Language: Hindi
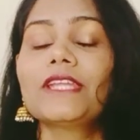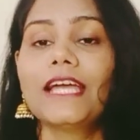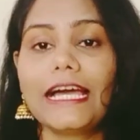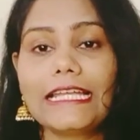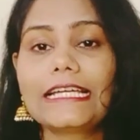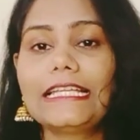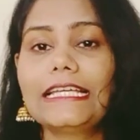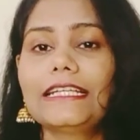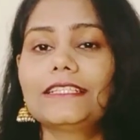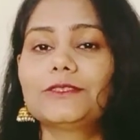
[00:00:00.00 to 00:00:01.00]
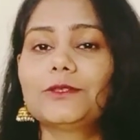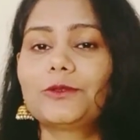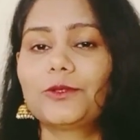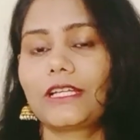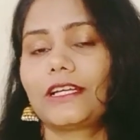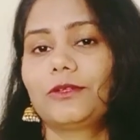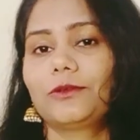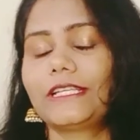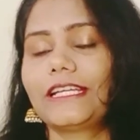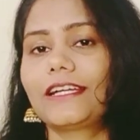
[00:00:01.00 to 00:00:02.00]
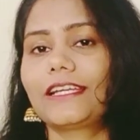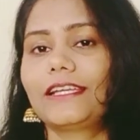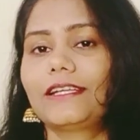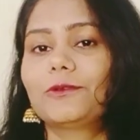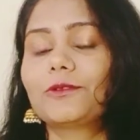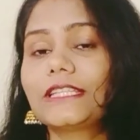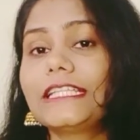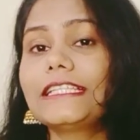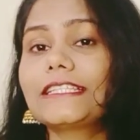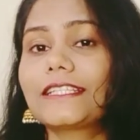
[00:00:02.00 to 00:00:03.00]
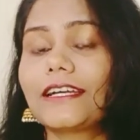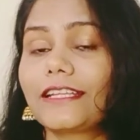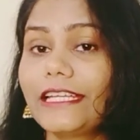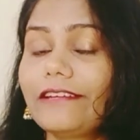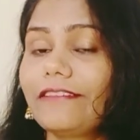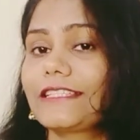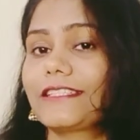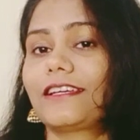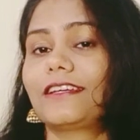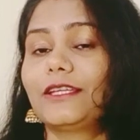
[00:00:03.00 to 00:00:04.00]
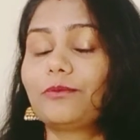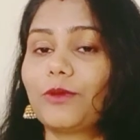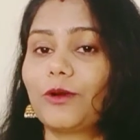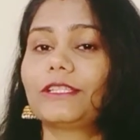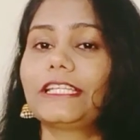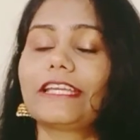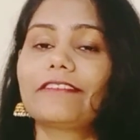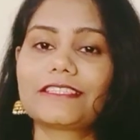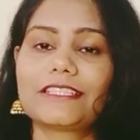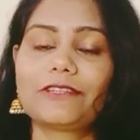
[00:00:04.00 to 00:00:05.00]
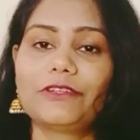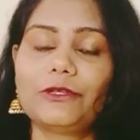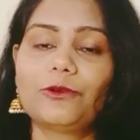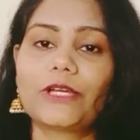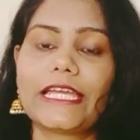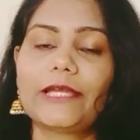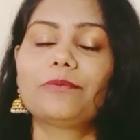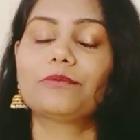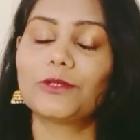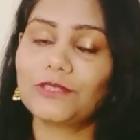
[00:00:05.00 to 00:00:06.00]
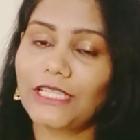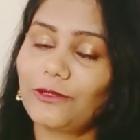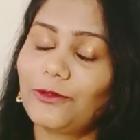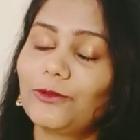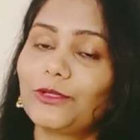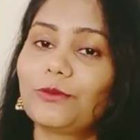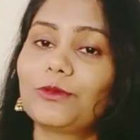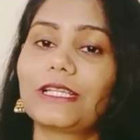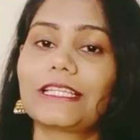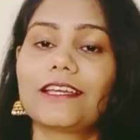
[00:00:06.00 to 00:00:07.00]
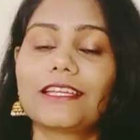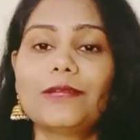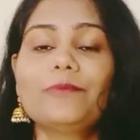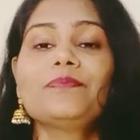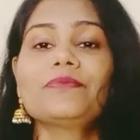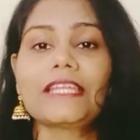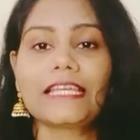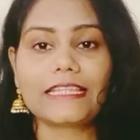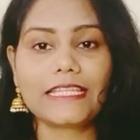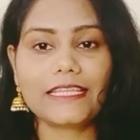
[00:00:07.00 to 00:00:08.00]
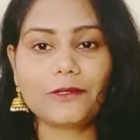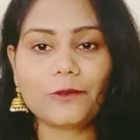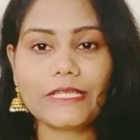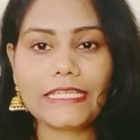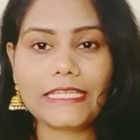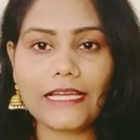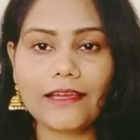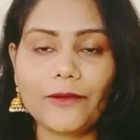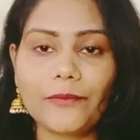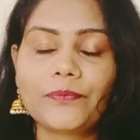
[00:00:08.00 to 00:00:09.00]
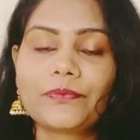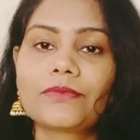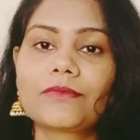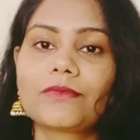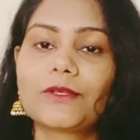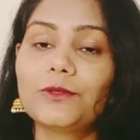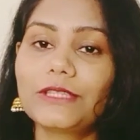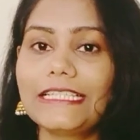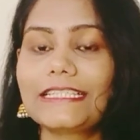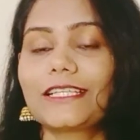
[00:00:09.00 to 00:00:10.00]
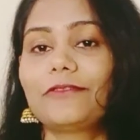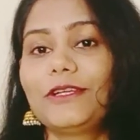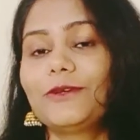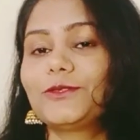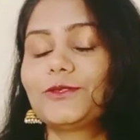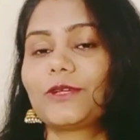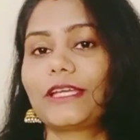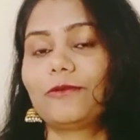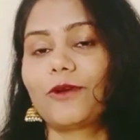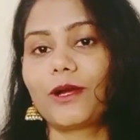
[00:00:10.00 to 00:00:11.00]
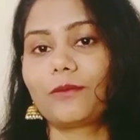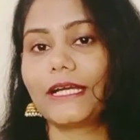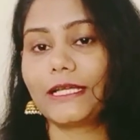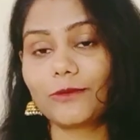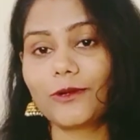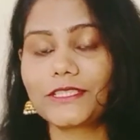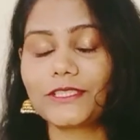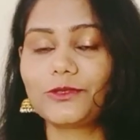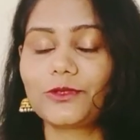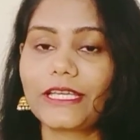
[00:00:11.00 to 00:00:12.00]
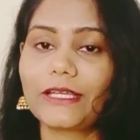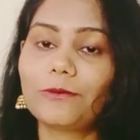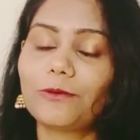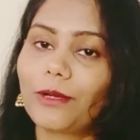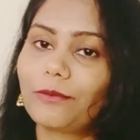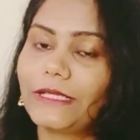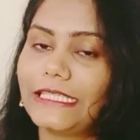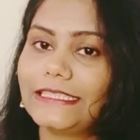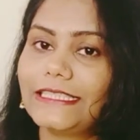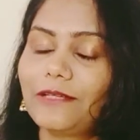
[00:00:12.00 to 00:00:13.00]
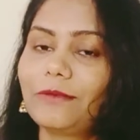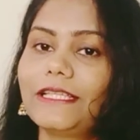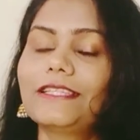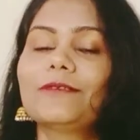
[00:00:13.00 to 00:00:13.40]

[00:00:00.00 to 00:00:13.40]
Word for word: अलग अलग जो कोटा डोरिया के कुर्तीज़ का रिक्वेस्ट था ये बहुत रिक्वेस्टेड वीडियो है बहुत सारे लोगों ने बोला था कि दी कोई कुर्तीज़ का वीडियो जो है वो आप अनबॉक्सिंग जो है वो आप कीजिए प्लीज़